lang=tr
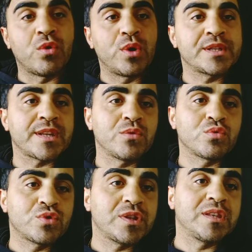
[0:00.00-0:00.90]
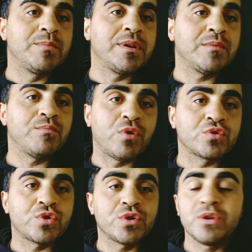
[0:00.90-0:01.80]
Oleksandr Usyk gibi
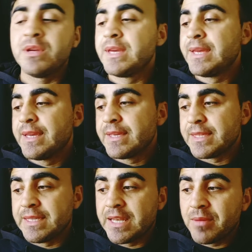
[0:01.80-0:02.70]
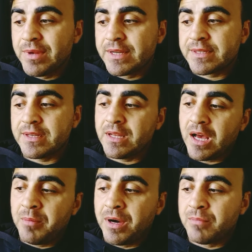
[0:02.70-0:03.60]
boksörü yenebilirsin
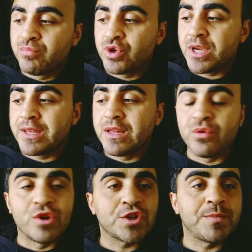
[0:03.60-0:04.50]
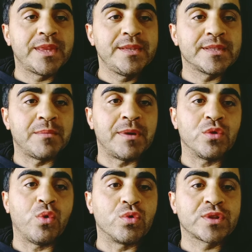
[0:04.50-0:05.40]
ama bu şekilde dövüşmediğin zaman
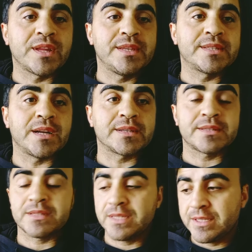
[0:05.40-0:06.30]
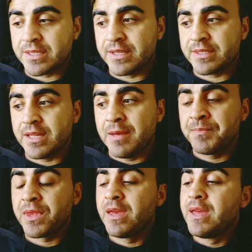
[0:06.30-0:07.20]
orta distans, distansta
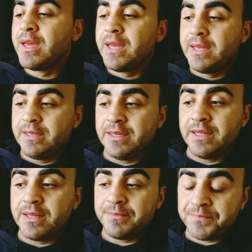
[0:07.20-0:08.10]
e,